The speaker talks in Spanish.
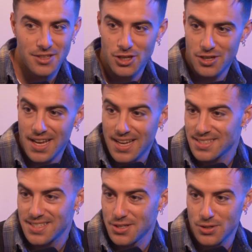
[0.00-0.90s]
Yo creo que es
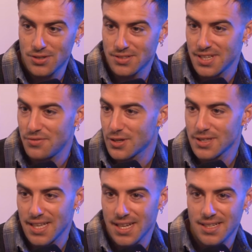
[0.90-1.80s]
que si no se
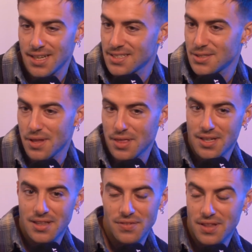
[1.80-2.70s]
afrontan las
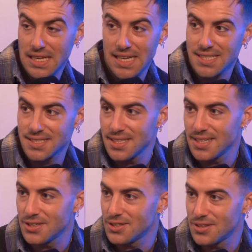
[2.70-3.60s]
situaciones difíciles
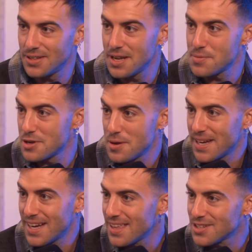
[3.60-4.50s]
así, no, mm. no, hay
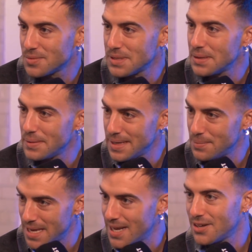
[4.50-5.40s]
manera de
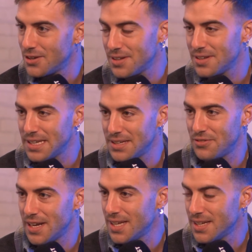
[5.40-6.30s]
sobrevivir bien ¿no? y
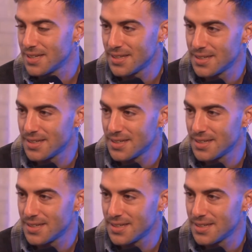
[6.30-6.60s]
feliz.